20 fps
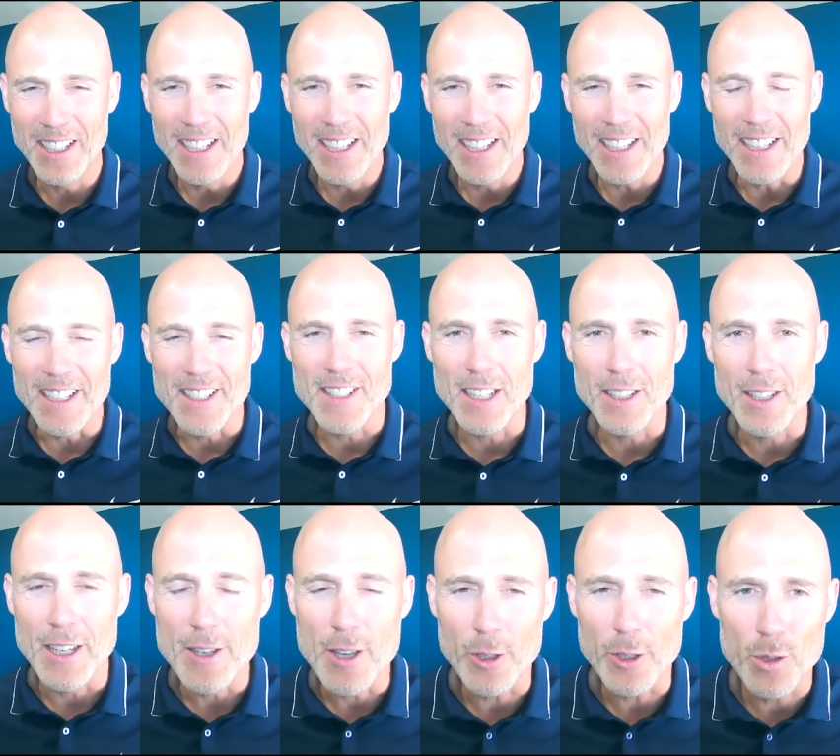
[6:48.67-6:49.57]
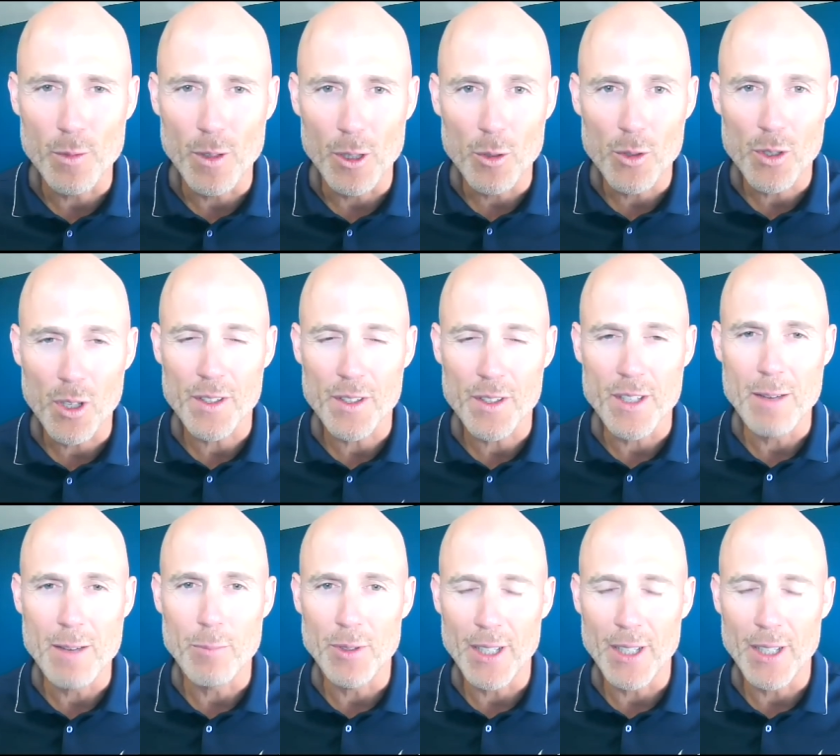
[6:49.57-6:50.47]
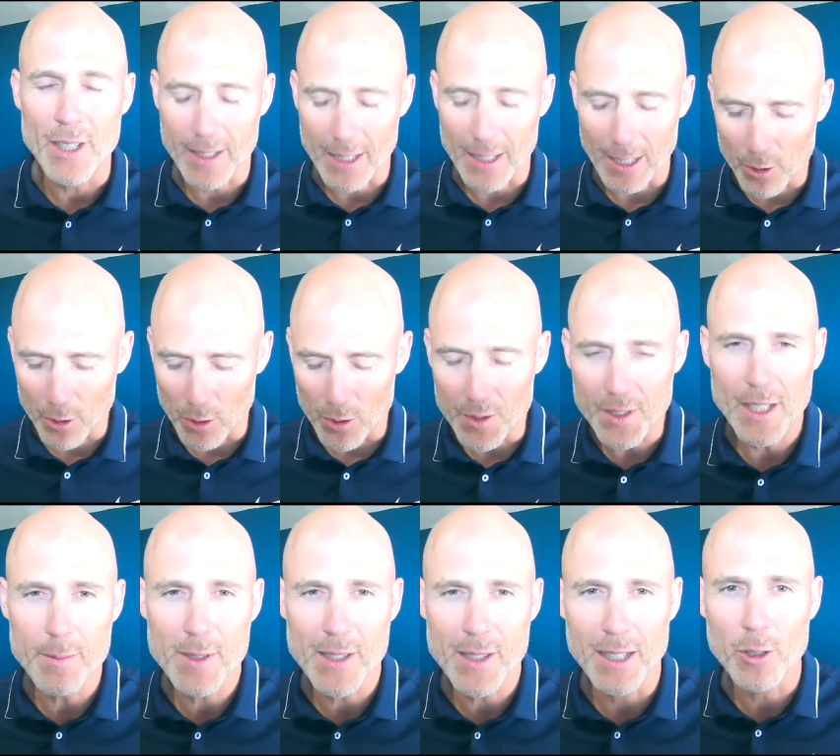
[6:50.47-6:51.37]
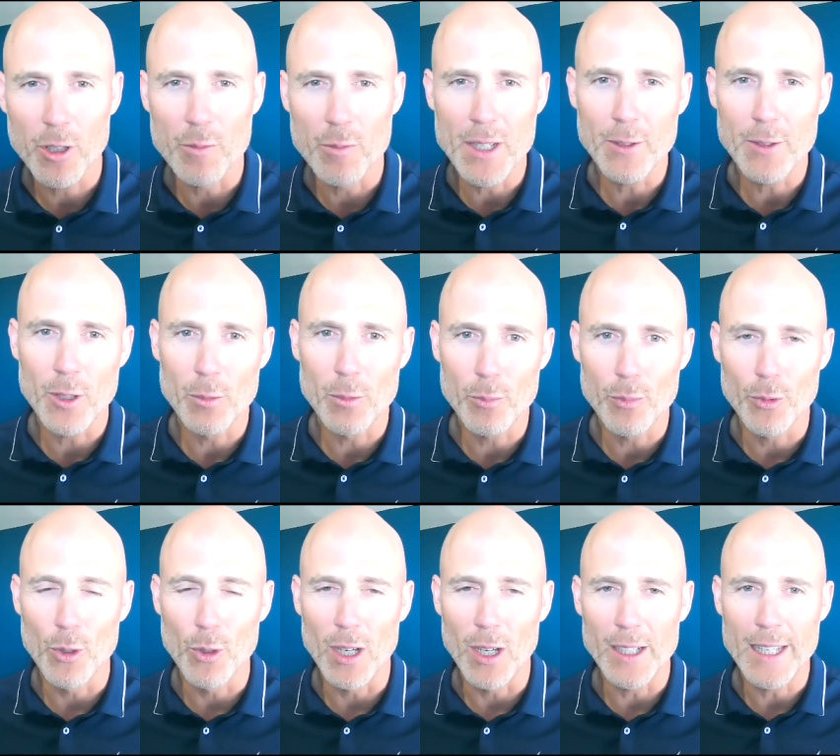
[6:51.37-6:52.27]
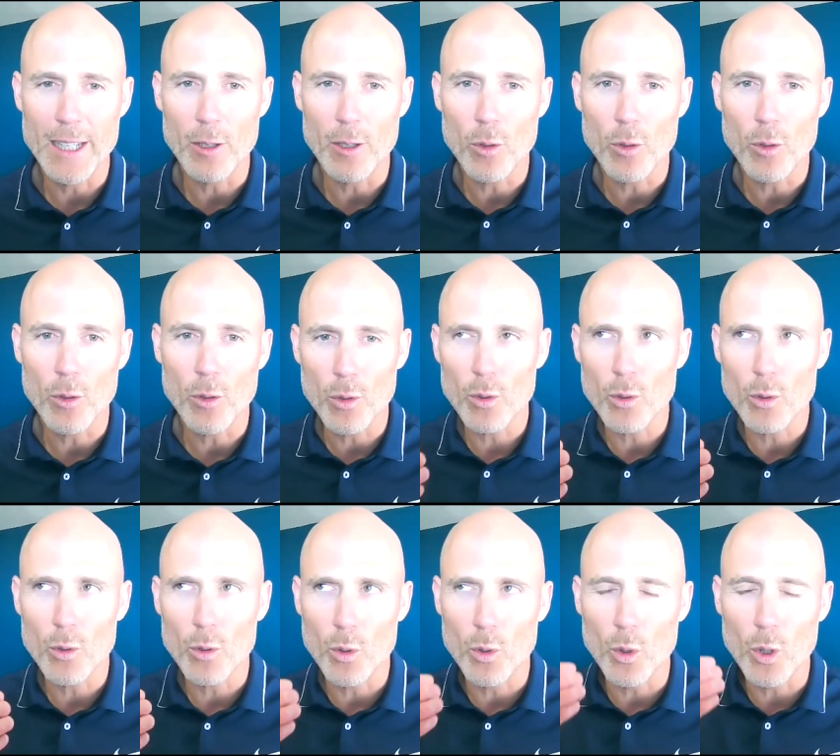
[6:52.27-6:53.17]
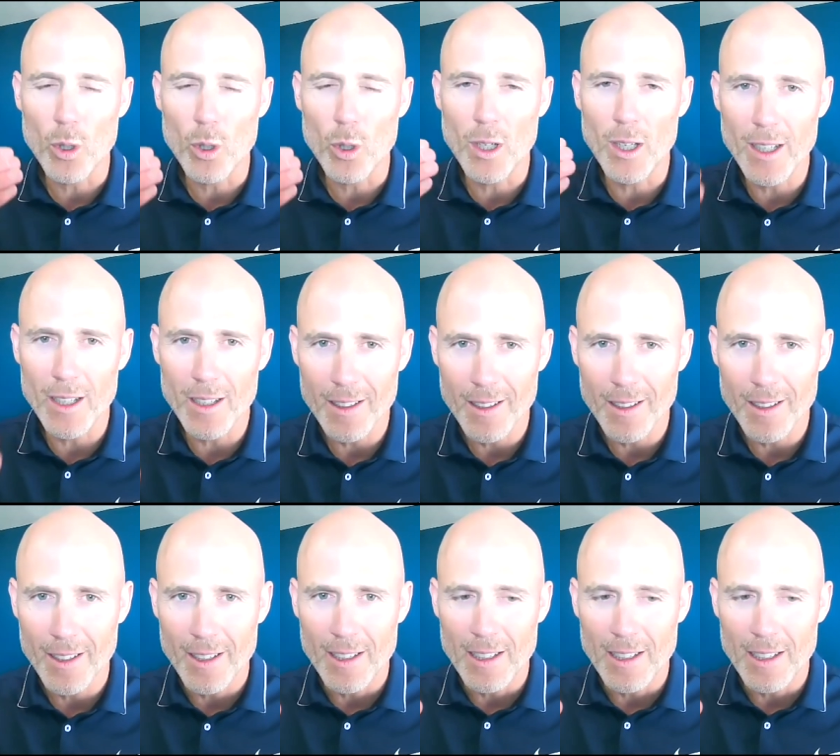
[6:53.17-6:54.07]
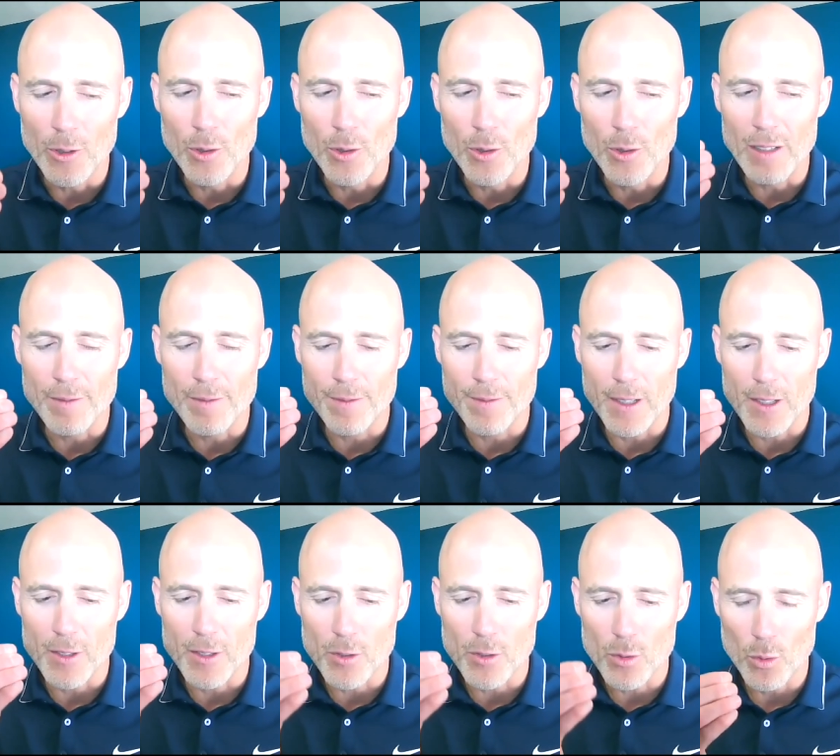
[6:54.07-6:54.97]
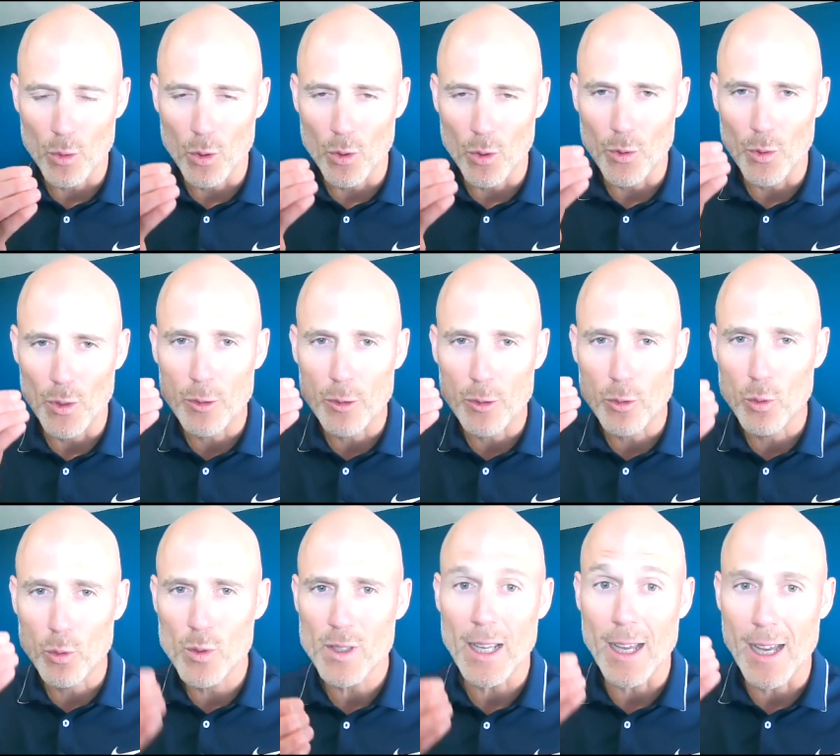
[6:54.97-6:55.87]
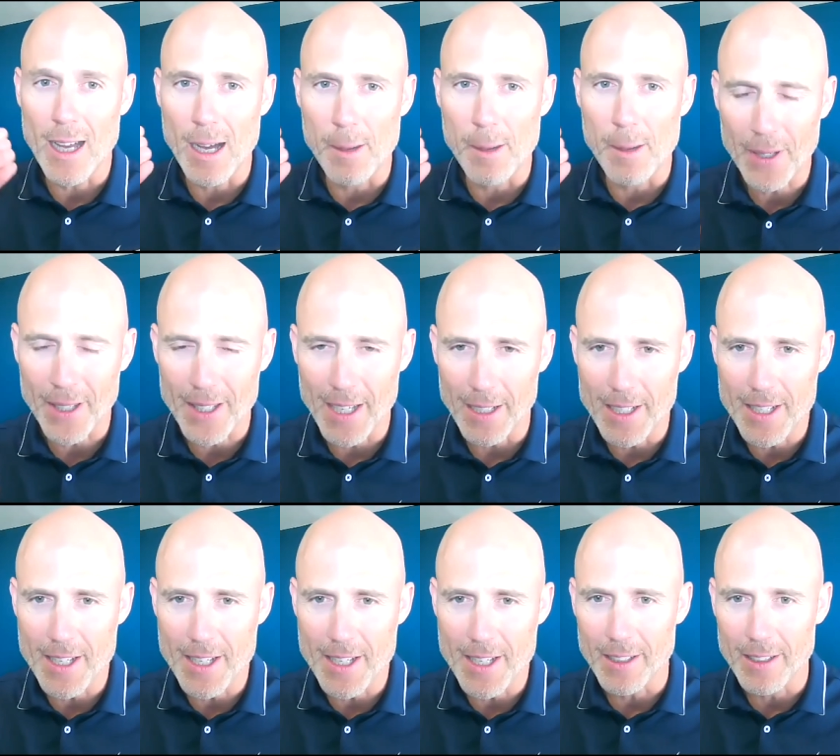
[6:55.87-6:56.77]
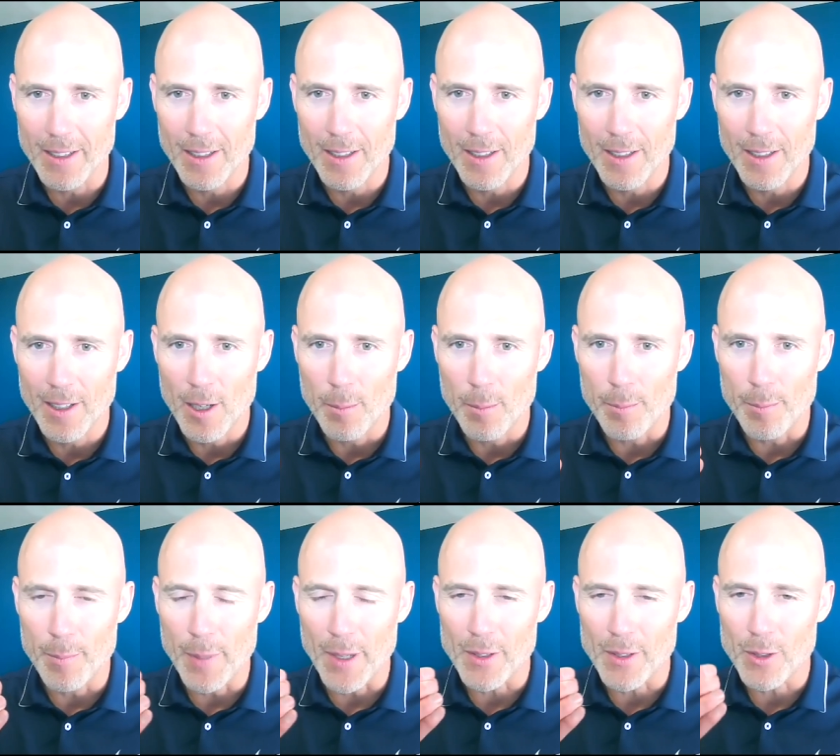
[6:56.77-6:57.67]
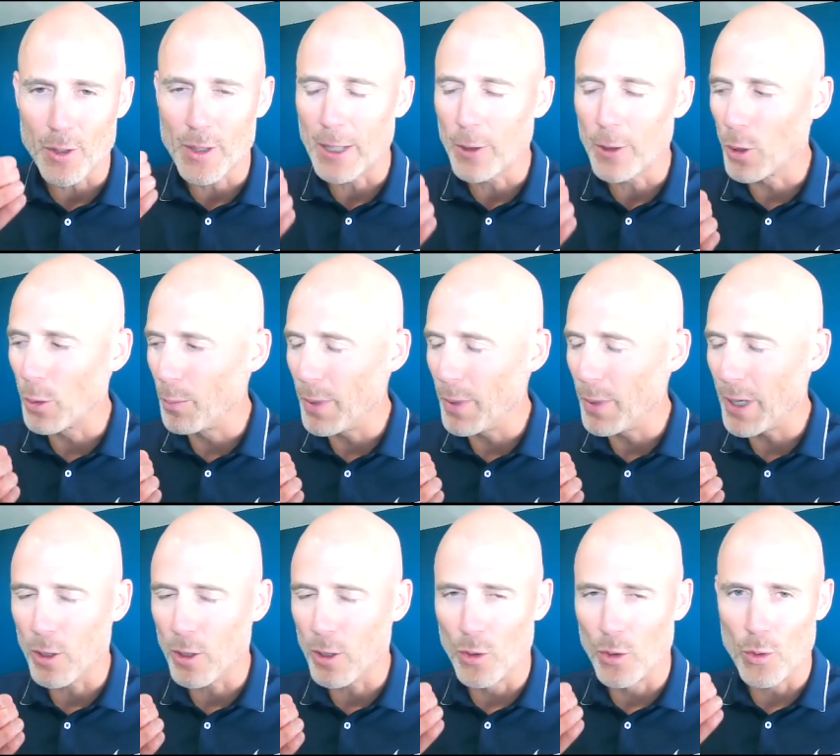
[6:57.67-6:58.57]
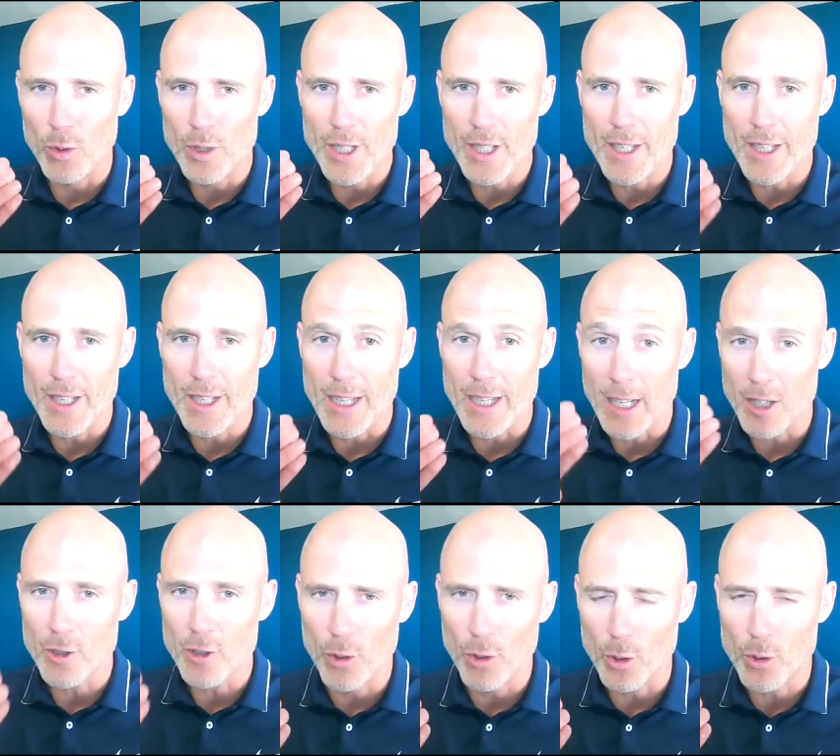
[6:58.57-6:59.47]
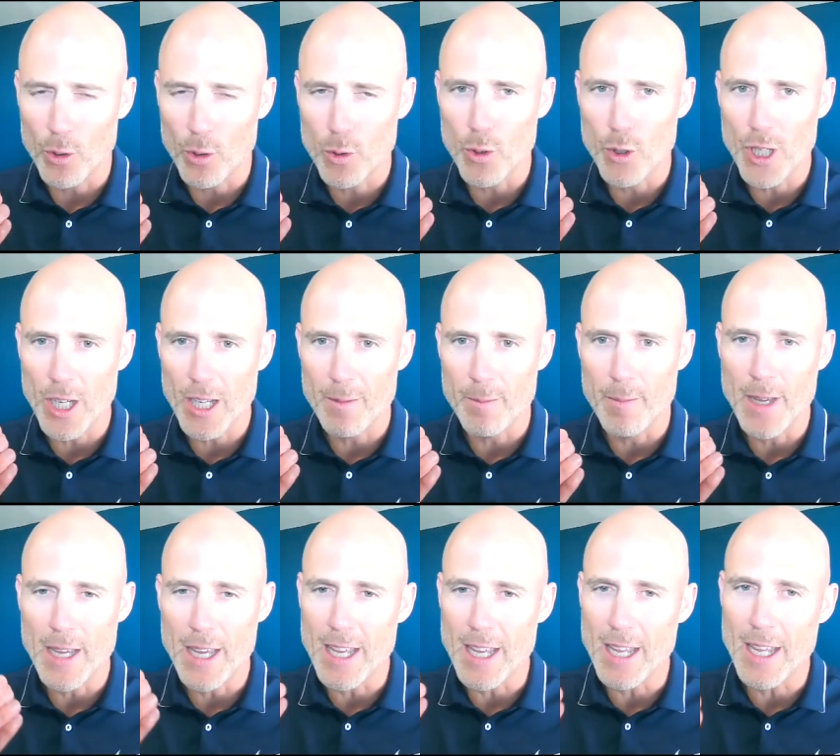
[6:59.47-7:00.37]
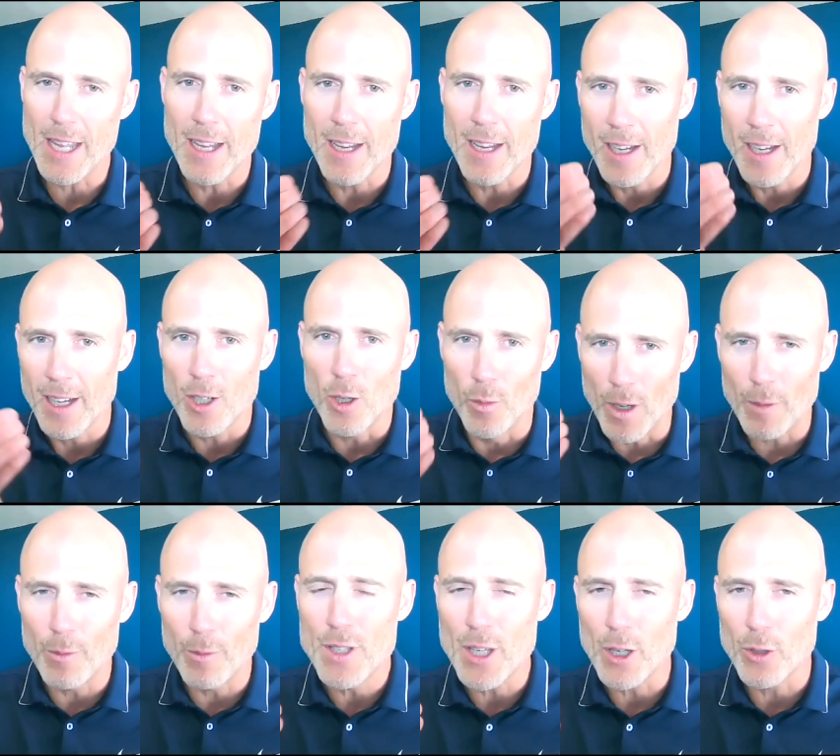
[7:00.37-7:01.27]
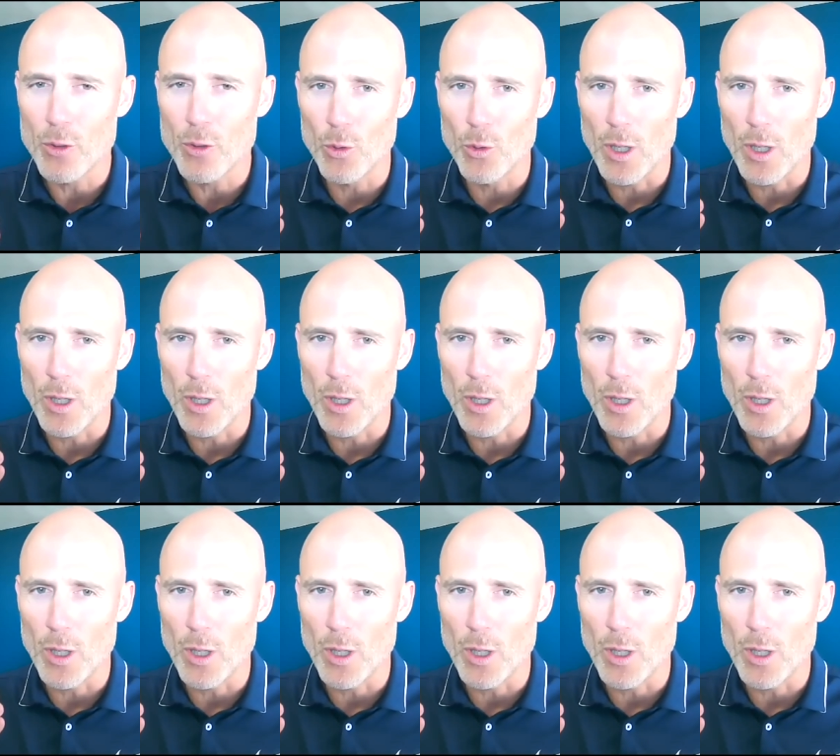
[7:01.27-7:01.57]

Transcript: Et ça, d'ailleurs, tu vas nous enseigner peut-être quelques tips, quelques méthodes pour aller au-delà de la façon dont on a tous appris à lire. Parce que quelque part, quand on lit, et là, je rentre dans le sujet, mais on va revenir sur toi,